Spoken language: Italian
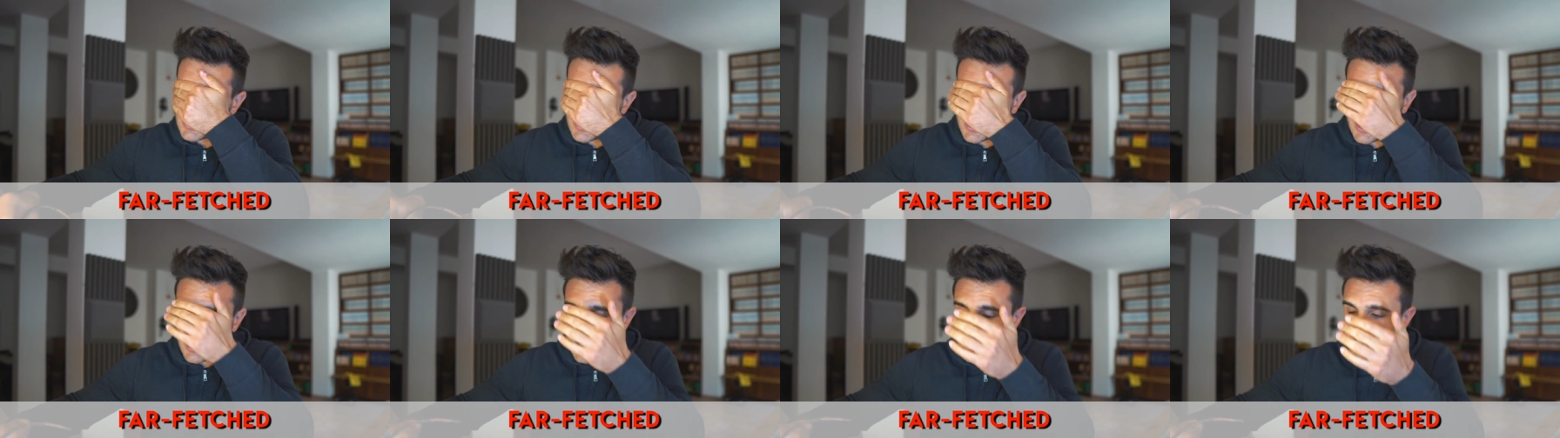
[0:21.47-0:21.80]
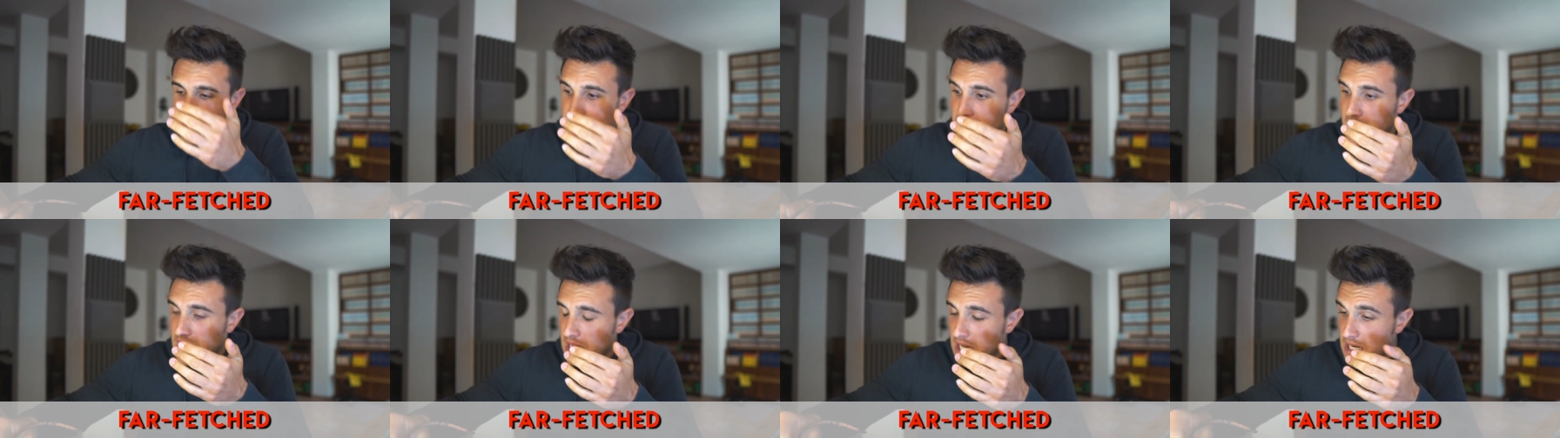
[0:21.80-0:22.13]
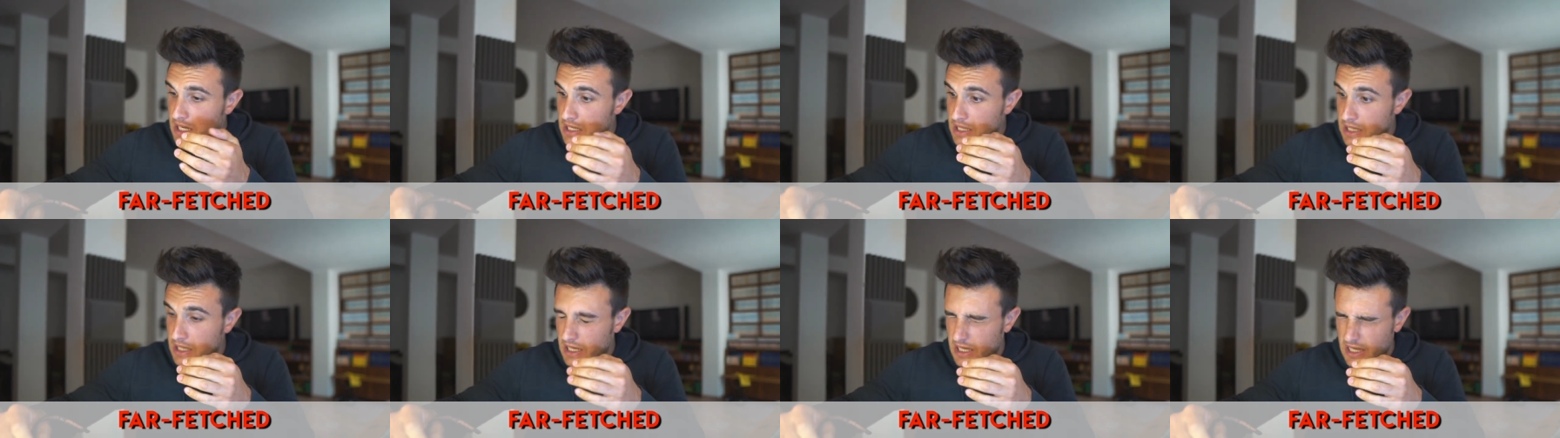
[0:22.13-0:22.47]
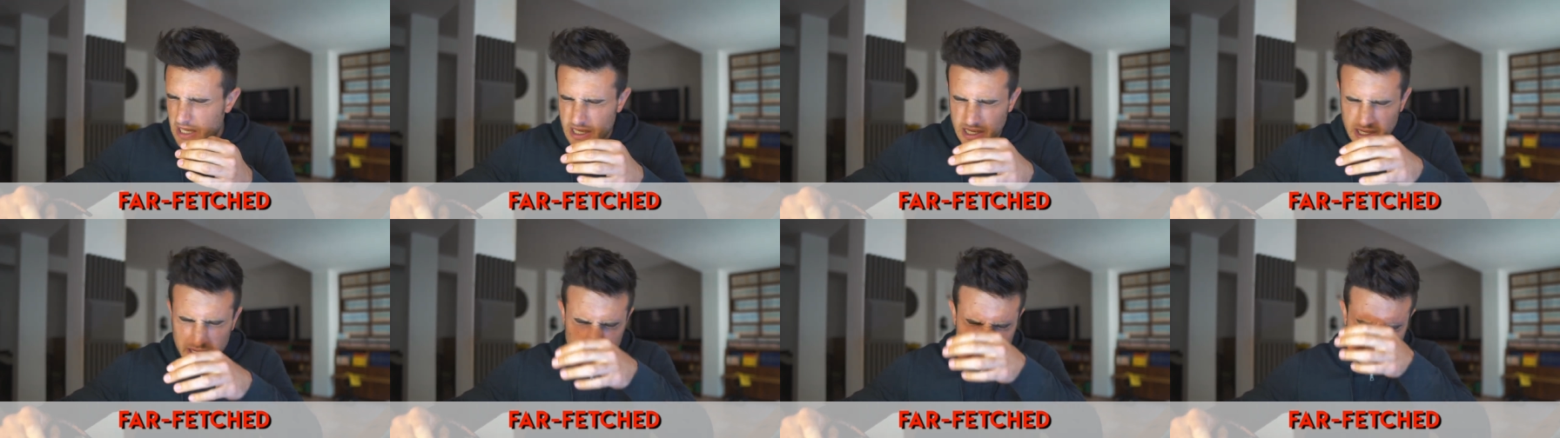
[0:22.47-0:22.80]
Che
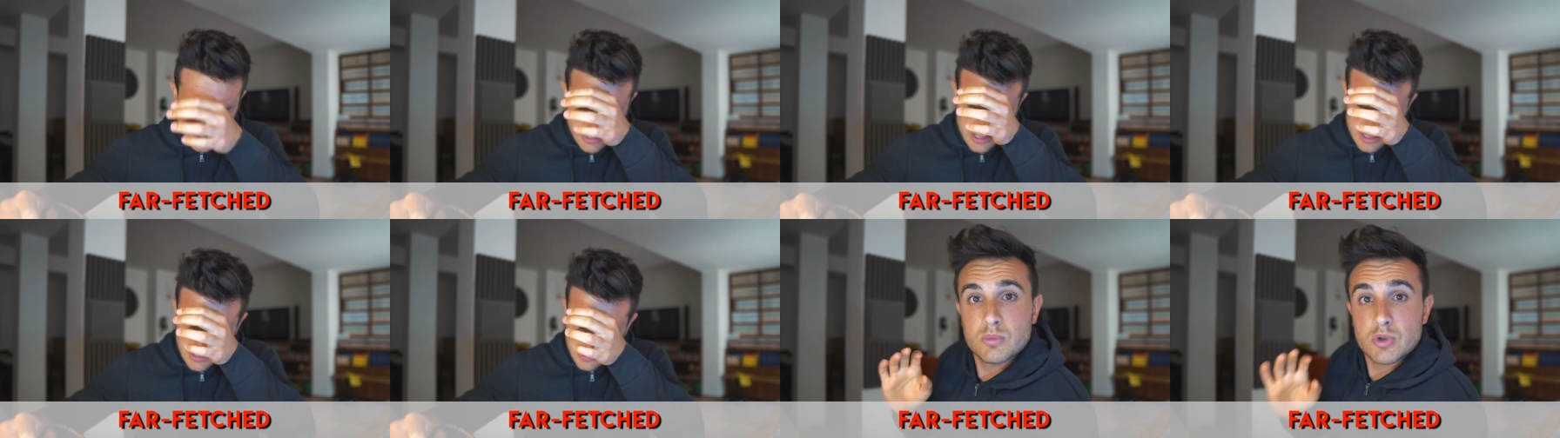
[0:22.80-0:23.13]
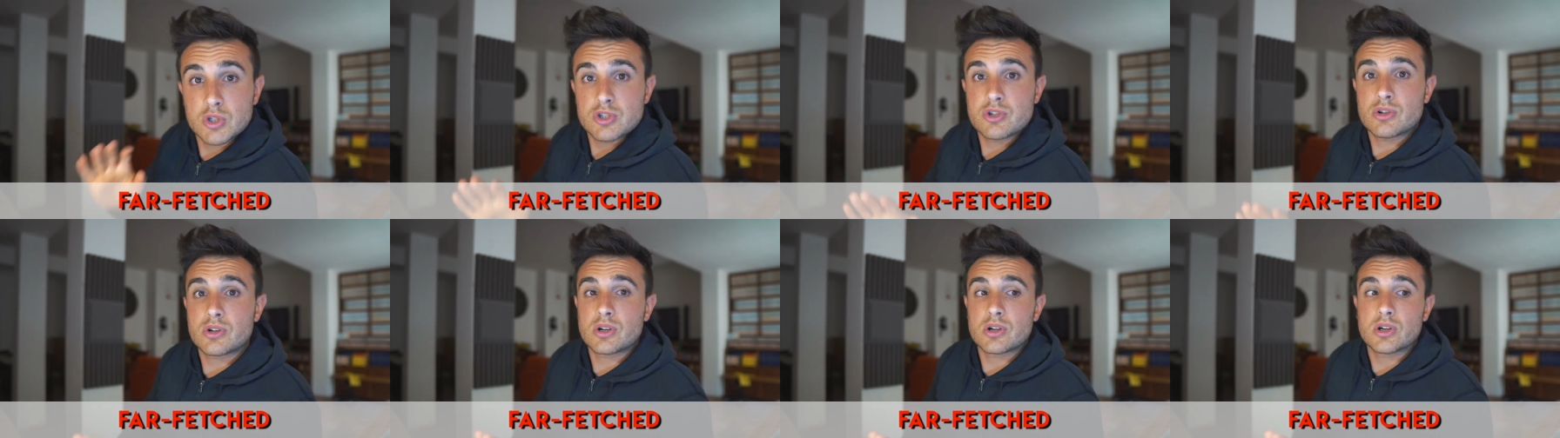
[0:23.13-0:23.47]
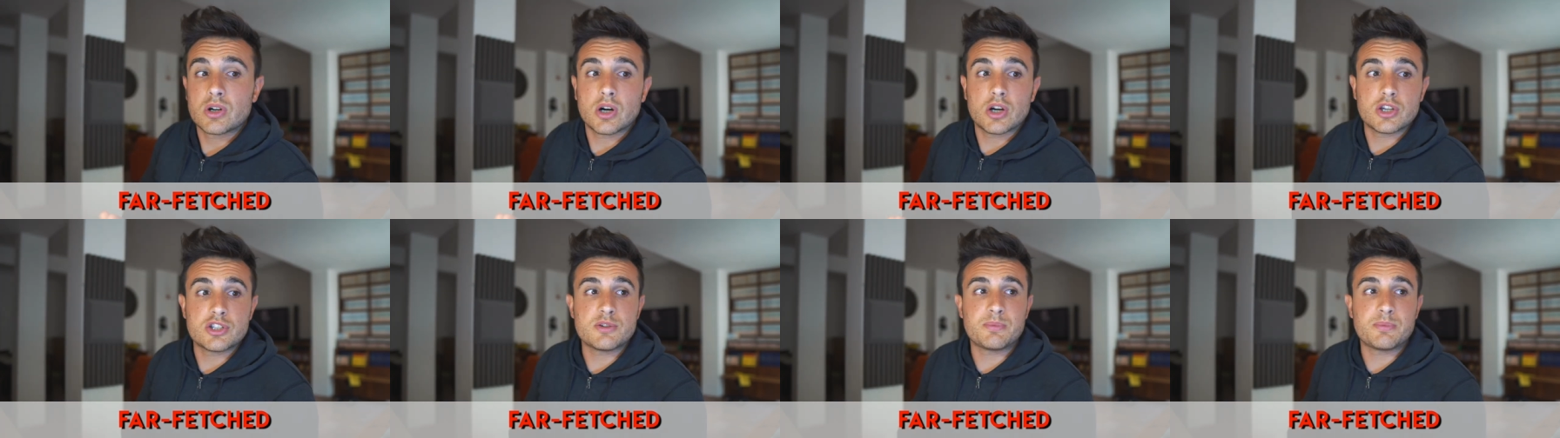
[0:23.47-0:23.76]
male! Buongiorno,